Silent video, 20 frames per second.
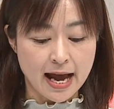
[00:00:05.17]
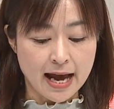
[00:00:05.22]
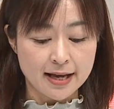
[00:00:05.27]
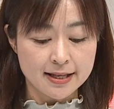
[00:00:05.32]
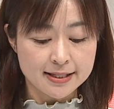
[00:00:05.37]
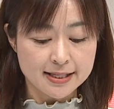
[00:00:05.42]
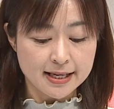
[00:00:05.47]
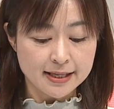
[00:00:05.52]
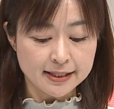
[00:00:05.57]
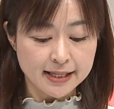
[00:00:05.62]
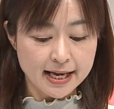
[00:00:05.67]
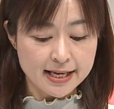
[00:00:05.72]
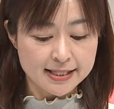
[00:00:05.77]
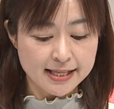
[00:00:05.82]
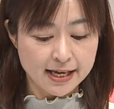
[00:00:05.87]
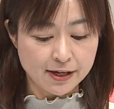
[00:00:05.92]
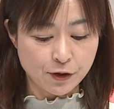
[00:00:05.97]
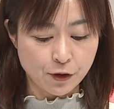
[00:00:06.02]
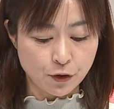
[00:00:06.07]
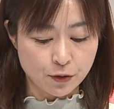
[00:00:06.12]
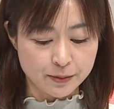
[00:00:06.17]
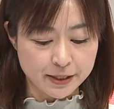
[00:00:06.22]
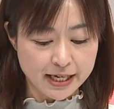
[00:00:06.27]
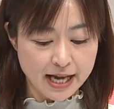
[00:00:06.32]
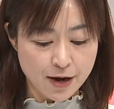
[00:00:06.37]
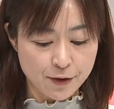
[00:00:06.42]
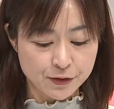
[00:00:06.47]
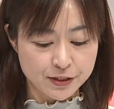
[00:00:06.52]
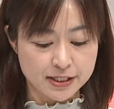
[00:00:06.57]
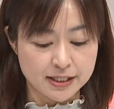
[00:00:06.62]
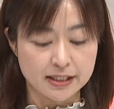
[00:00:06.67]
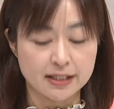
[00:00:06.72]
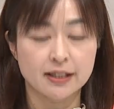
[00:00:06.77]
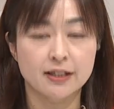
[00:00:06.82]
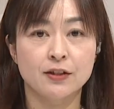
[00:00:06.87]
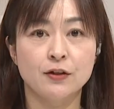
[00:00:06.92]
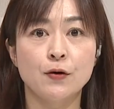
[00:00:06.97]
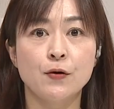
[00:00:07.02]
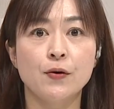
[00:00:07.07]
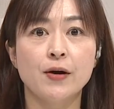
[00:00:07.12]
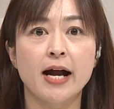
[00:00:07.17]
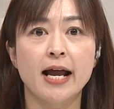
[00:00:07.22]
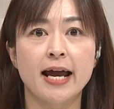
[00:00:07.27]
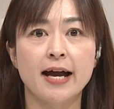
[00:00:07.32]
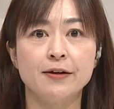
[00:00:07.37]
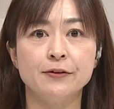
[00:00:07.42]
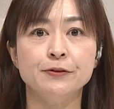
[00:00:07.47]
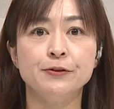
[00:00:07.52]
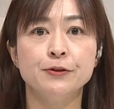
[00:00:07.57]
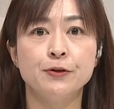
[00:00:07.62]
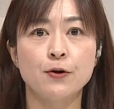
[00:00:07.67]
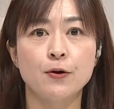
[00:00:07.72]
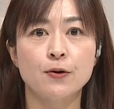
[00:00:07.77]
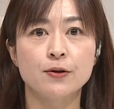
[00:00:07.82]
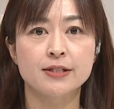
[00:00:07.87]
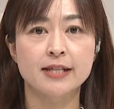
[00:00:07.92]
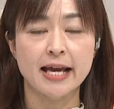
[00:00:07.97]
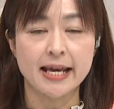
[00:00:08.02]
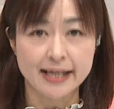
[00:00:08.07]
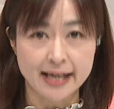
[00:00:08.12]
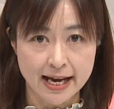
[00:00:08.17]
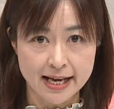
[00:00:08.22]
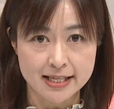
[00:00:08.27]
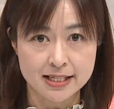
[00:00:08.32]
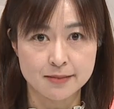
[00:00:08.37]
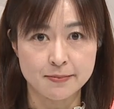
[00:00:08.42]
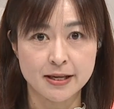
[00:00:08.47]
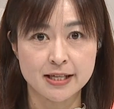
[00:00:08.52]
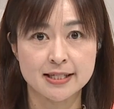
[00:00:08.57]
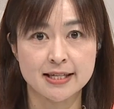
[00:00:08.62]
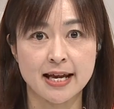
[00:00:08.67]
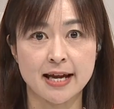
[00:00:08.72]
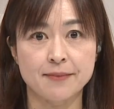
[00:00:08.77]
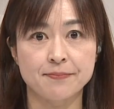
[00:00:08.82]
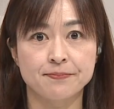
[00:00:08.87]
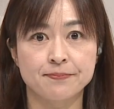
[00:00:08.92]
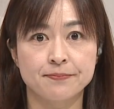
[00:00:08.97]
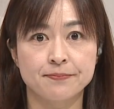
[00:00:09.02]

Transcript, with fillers: 安全対策を見直し今日から運行を再開しました